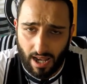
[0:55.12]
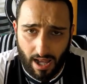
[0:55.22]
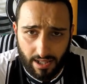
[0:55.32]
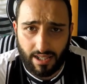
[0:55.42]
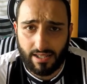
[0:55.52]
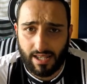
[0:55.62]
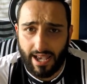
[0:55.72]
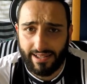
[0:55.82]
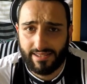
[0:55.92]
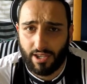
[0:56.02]

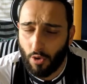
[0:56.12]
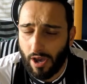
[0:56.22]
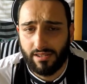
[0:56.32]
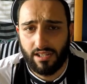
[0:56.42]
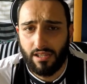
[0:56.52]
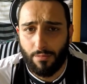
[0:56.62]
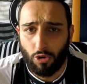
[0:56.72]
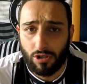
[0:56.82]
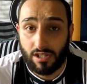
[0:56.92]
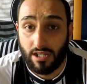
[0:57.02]
andererseits gehören sie in die
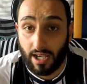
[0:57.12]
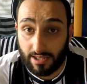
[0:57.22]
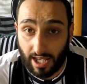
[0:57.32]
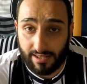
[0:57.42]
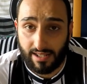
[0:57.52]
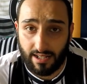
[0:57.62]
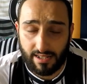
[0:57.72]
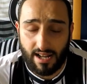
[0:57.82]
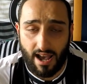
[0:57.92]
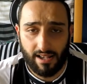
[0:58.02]
Bundesliga, das
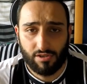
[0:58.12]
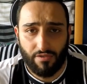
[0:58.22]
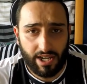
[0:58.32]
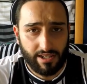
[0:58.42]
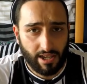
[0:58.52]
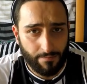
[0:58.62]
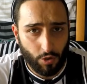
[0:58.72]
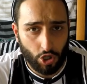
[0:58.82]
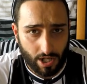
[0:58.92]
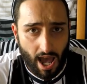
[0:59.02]
ganz klar. Also wenn ich ähm,
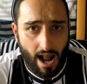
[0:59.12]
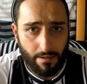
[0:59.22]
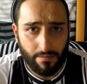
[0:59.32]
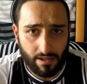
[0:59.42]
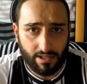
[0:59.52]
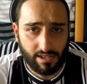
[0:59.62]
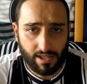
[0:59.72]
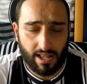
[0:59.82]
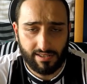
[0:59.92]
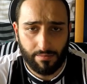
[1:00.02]
neutral äh,
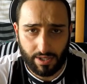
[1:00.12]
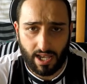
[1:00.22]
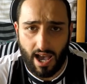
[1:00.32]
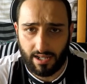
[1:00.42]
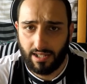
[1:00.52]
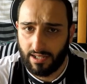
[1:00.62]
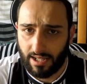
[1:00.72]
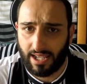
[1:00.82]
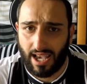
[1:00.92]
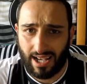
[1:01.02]
das Ganze betrachte,
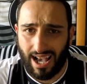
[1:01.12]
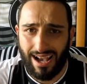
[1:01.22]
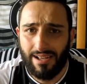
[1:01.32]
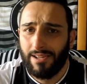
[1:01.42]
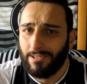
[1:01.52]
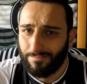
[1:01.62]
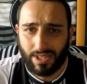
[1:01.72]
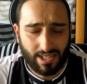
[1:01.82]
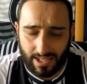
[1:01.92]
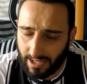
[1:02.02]
der GRK
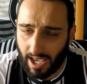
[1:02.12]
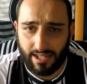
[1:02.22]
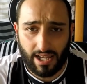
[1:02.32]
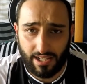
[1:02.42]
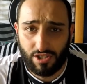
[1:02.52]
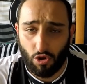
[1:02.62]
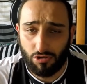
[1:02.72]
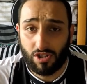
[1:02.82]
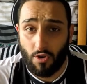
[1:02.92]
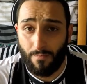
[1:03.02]
ein
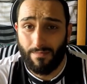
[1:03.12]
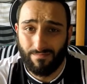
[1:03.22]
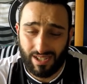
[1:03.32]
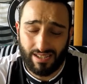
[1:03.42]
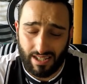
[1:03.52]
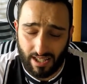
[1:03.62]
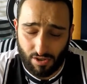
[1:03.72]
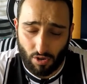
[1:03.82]
Traditionsclub. Sie sind ja